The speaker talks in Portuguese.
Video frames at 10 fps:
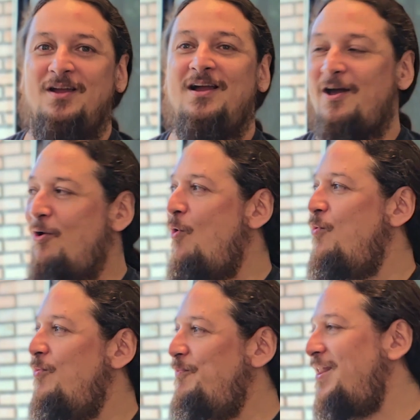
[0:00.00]

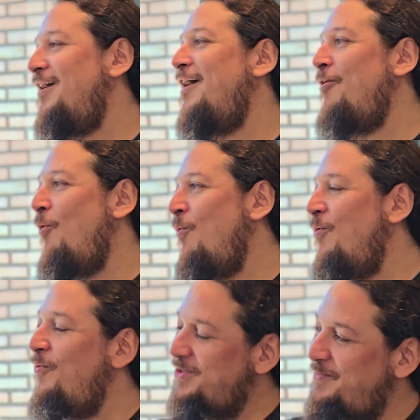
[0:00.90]
Carol pela Carol.
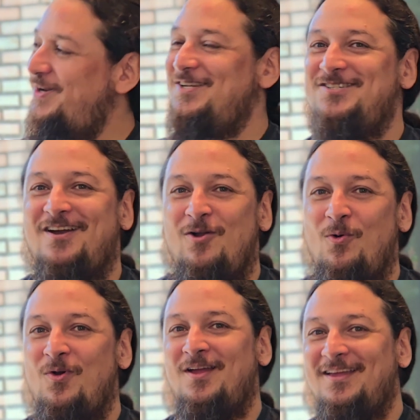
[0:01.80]
Conta pra gente,
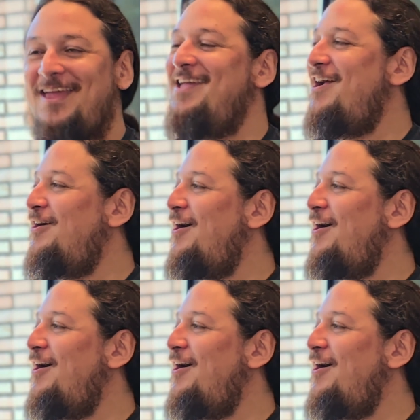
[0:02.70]
Carol, quem é a